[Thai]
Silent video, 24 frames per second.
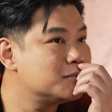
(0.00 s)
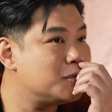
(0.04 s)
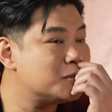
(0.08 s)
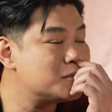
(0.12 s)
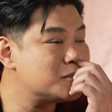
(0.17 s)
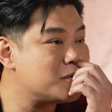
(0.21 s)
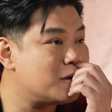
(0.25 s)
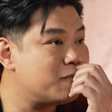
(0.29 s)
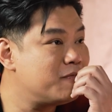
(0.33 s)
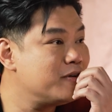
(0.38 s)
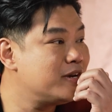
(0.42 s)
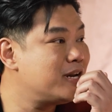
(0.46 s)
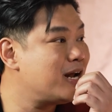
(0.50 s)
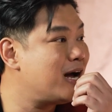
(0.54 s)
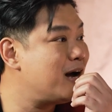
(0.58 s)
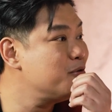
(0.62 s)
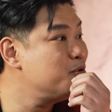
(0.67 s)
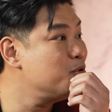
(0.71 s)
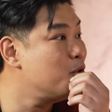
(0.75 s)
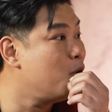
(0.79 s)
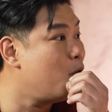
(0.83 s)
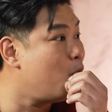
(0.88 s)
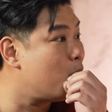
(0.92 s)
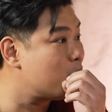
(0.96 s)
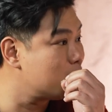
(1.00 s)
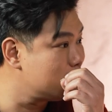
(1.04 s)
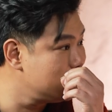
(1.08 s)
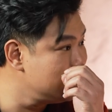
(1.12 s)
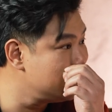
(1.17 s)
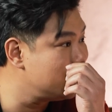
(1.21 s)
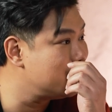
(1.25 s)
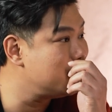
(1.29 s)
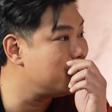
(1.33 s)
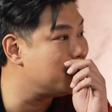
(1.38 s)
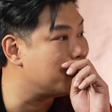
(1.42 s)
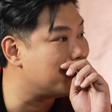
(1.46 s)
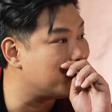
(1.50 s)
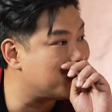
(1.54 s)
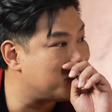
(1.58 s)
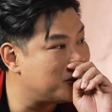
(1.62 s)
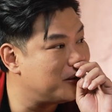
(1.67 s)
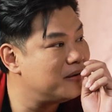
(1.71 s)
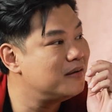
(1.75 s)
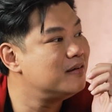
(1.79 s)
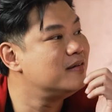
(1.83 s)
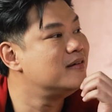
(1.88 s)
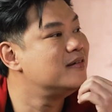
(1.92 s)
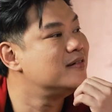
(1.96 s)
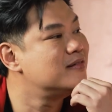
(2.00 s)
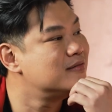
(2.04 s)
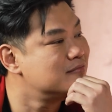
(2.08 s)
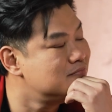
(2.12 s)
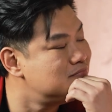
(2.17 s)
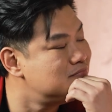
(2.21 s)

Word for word: ทดสอบฝีเท้าอยู่ 6 เดือนใช่ครับ